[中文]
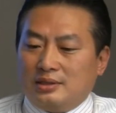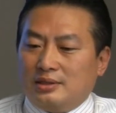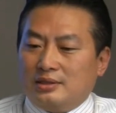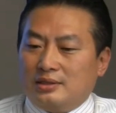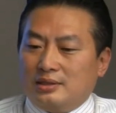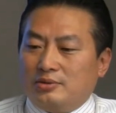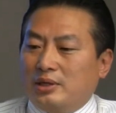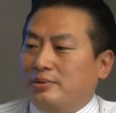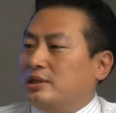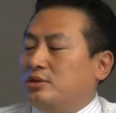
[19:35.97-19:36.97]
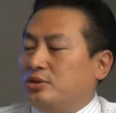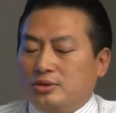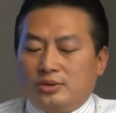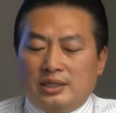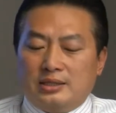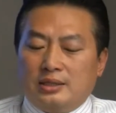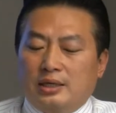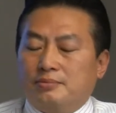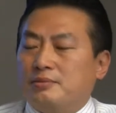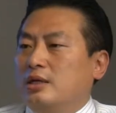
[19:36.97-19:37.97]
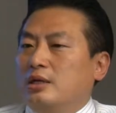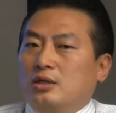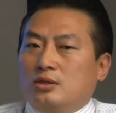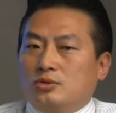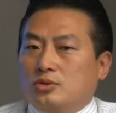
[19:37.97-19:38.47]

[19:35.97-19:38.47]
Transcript: 那种这些这些外面在宣传的资料。